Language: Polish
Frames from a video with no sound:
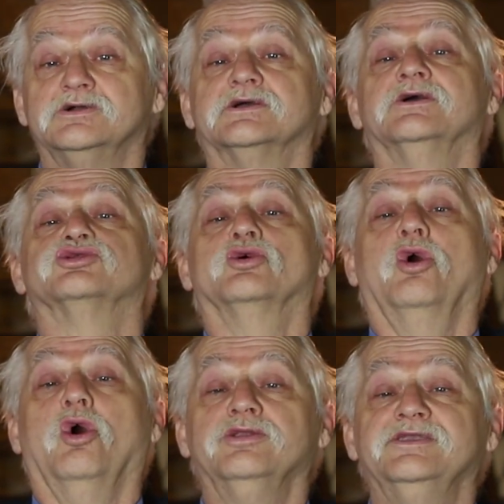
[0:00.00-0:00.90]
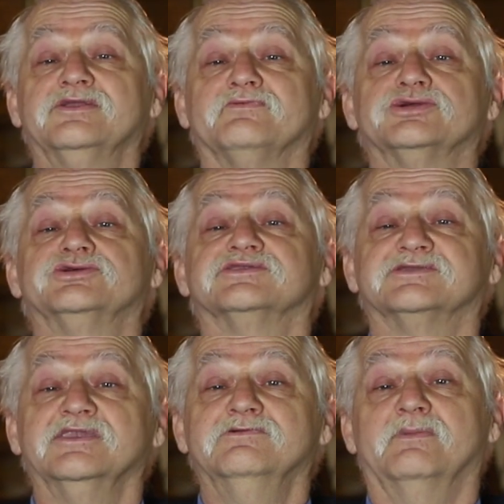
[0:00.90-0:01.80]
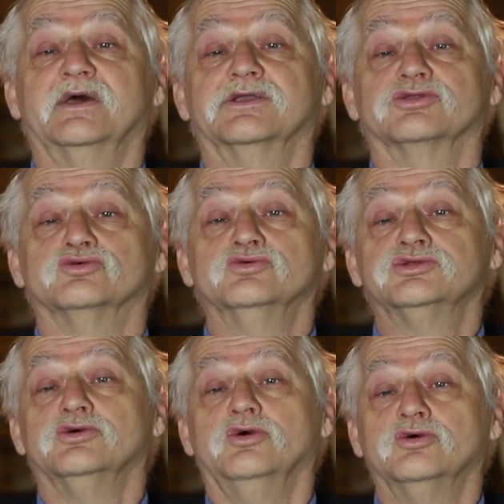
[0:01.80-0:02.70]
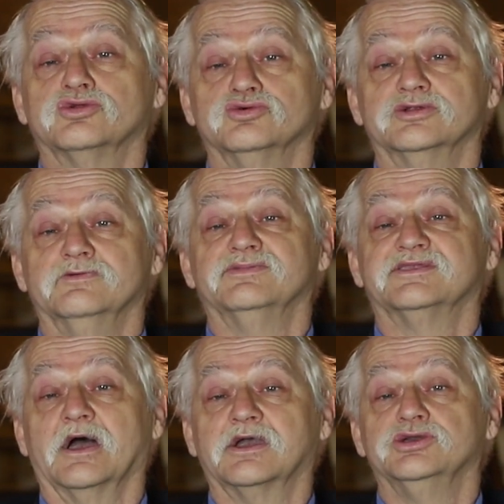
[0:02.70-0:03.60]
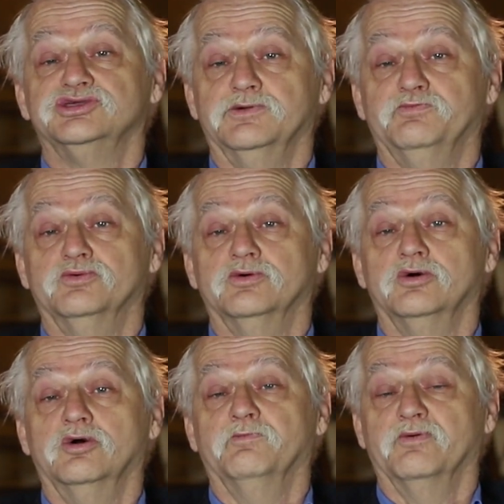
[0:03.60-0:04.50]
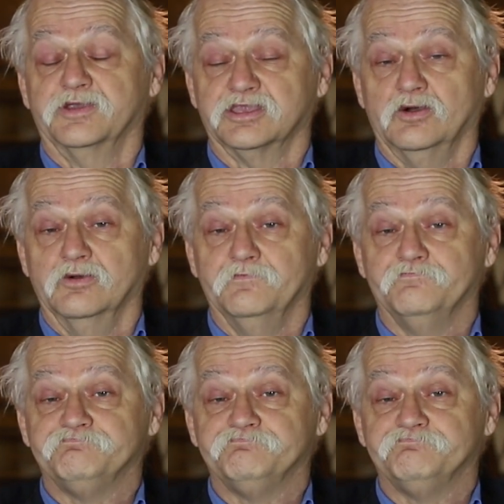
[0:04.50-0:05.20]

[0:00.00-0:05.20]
że to on jest właśnie ten Marian Kuc, o którym tak ciepło opowiadałem.